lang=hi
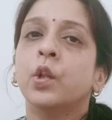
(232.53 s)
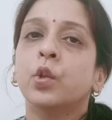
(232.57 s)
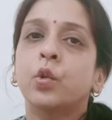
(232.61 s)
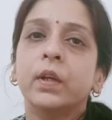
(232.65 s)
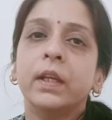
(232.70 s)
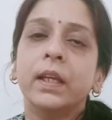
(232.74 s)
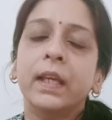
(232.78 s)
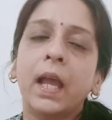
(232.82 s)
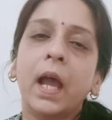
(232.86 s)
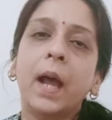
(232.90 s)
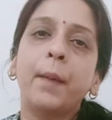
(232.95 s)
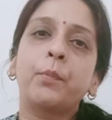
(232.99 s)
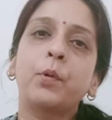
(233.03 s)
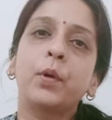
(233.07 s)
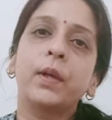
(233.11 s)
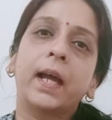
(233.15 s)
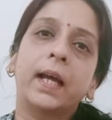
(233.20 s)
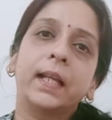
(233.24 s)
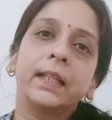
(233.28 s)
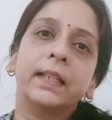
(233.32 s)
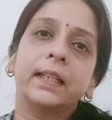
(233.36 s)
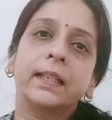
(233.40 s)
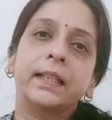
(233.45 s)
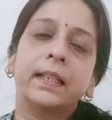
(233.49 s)
तो ये आपको
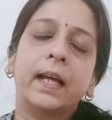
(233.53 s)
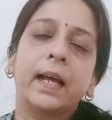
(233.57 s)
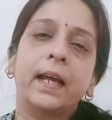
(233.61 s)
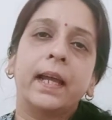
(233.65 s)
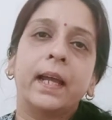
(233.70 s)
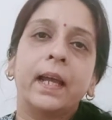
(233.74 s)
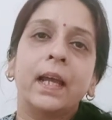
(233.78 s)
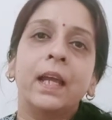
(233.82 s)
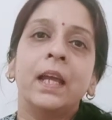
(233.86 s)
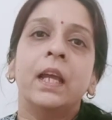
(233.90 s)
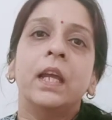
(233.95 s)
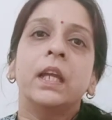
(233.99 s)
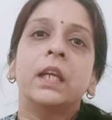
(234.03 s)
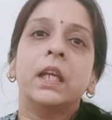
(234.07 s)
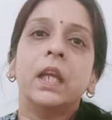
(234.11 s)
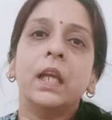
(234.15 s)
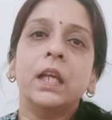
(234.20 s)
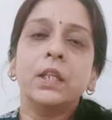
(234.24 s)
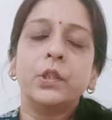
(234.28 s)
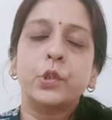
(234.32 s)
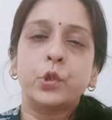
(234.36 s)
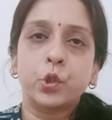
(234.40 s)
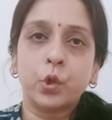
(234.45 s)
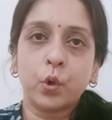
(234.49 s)
याद रखना है
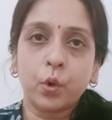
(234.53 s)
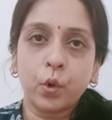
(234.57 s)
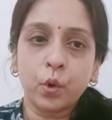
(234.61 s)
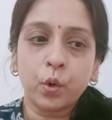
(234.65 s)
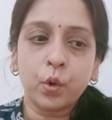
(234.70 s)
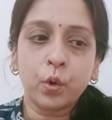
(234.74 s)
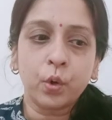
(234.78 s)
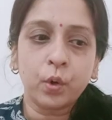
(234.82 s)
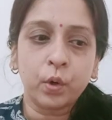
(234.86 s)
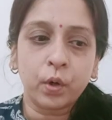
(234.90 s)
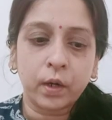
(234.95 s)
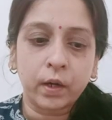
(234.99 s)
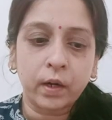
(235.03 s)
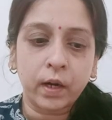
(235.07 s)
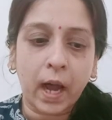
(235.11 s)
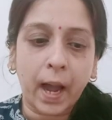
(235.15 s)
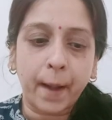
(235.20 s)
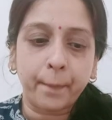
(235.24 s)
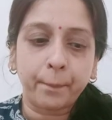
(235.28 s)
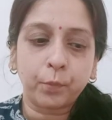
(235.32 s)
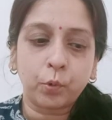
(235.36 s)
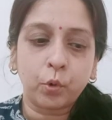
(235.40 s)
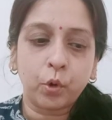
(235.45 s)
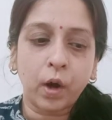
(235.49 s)
कि जो
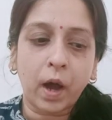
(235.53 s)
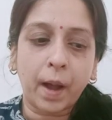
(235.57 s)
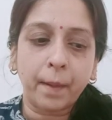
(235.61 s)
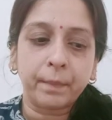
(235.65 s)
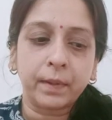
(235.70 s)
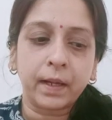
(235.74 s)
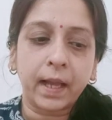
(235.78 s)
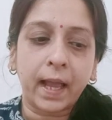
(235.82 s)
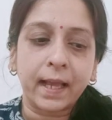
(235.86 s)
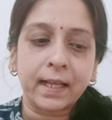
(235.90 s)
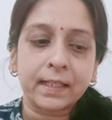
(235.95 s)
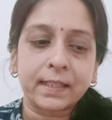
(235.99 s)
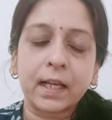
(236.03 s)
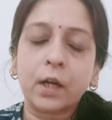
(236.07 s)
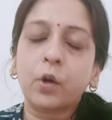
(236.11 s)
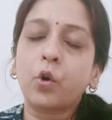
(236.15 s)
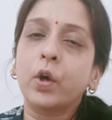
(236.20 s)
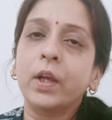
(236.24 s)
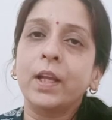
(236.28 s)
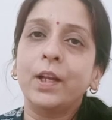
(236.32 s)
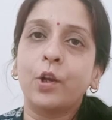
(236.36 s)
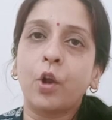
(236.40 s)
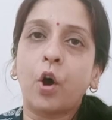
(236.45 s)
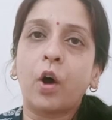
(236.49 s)
आपको ऐसा
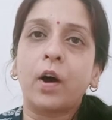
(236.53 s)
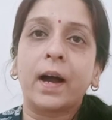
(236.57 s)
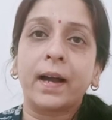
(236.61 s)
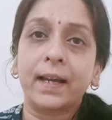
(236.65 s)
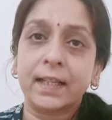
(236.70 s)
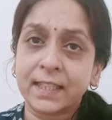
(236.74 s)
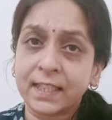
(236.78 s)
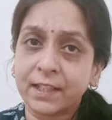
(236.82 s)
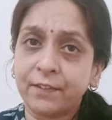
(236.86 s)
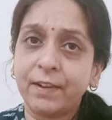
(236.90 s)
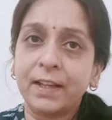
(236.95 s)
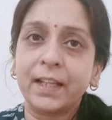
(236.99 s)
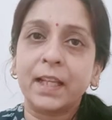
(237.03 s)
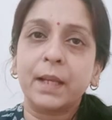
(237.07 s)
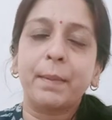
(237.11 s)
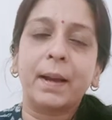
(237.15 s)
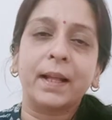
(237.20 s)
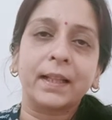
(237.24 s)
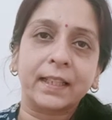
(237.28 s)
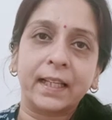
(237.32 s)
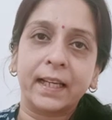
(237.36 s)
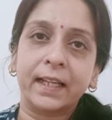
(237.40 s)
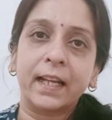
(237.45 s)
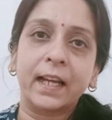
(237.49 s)
कोई लॉ अगर सिविल की
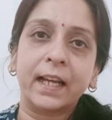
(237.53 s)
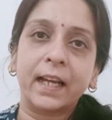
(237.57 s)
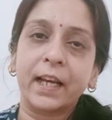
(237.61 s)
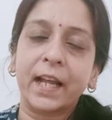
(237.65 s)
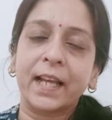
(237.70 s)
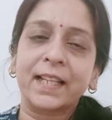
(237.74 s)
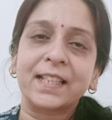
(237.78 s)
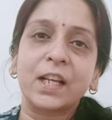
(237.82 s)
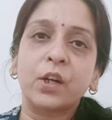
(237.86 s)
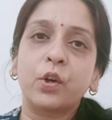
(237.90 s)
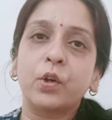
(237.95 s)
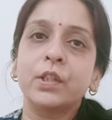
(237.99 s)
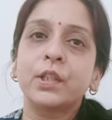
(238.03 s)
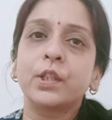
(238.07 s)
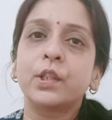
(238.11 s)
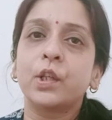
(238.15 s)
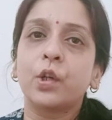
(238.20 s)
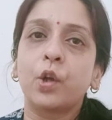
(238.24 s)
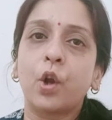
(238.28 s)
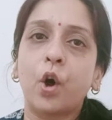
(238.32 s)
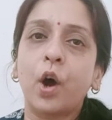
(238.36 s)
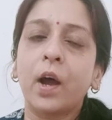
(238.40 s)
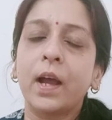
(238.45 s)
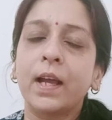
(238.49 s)
बात करें अगर ऐसा कोई
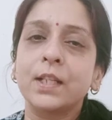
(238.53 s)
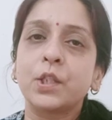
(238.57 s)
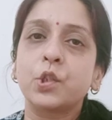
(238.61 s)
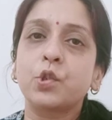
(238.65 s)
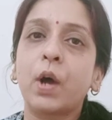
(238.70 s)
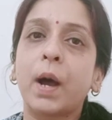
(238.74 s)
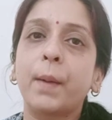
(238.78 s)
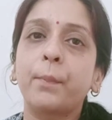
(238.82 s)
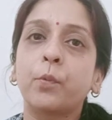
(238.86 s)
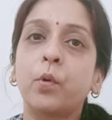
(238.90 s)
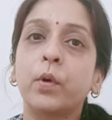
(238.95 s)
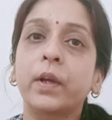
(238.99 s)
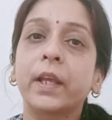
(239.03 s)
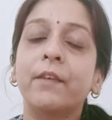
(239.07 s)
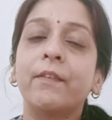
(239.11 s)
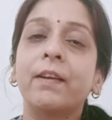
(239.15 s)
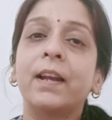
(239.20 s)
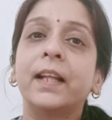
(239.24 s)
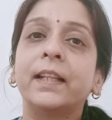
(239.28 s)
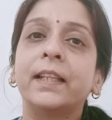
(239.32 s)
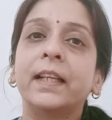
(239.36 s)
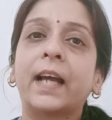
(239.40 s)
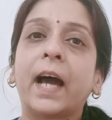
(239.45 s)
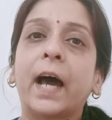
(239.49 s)
लॉ है जो आपको
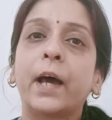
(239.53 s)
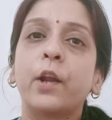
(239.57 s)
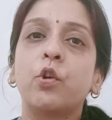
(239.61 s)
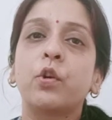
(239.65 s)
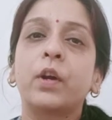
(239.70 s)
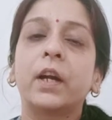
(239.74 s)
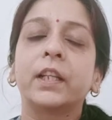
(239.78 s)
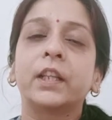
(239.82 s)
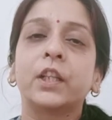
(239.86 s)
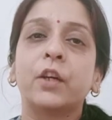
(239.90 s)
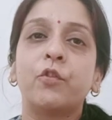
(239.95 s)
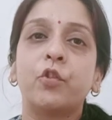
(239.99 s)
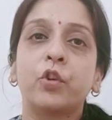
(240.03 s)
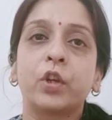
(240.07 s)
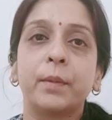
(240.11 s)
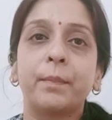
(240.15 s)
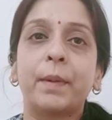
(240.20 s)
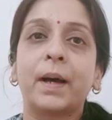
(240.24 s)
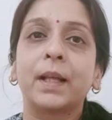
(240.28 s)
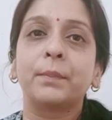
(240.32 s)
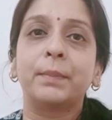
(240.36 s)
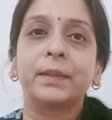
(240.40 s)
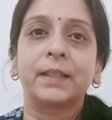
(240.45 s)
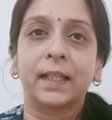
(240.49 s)
केवल अधिकारों कर्तव्यों की
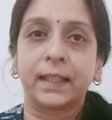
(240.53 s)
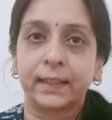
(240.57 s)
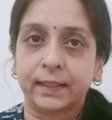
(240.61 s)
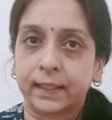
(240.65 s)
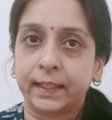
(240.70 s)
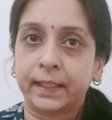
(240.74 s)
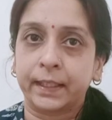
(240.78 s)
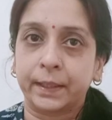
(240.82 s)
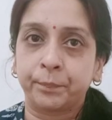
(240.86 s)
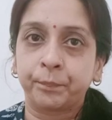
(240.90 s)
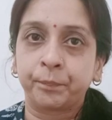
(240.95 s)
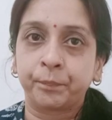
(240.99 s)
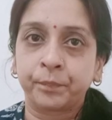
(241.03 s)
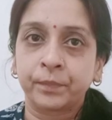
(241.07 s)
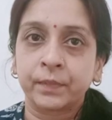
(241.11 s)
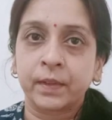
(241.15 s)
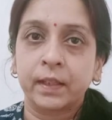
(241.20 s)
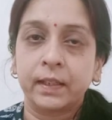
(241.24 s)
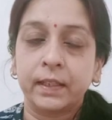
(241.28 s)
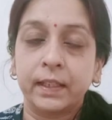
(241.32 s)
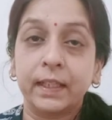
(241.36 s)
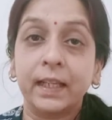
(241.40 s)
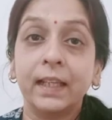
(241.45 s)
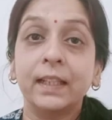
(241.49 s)
बात बताता है
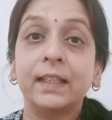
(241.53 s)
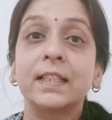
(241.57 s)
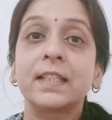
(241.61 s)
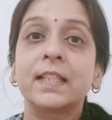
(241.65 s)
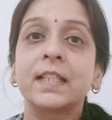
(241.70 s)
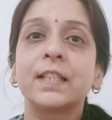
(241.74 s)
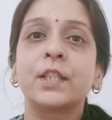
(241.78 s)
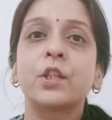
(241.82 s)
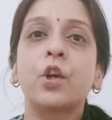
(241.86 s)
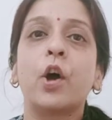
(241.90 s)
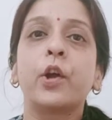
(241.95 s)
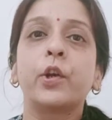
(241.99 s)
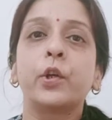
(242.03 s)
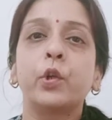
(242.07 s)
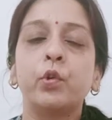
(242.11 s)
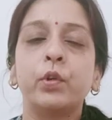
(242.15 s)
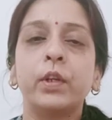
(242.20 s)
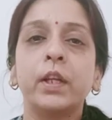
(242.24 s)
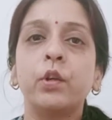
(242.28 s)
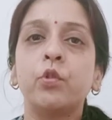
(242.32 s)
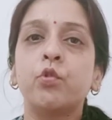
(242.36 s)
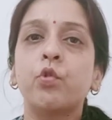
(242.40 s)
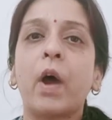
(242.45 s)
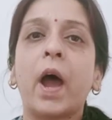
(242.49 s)
ठीक है दिस इज योर
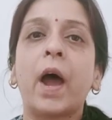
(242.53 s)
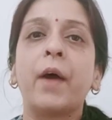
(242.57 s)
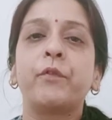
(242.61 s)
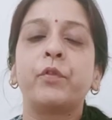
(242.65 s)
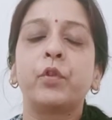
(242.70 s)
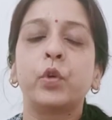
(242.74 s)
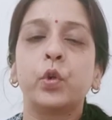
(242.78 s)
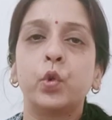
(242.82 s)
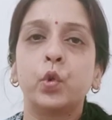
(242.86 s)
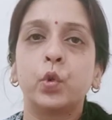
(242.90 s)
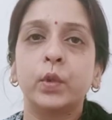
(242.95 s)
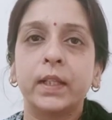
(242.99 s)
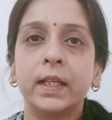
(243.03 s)
ड्यूटी यू हैव टू डू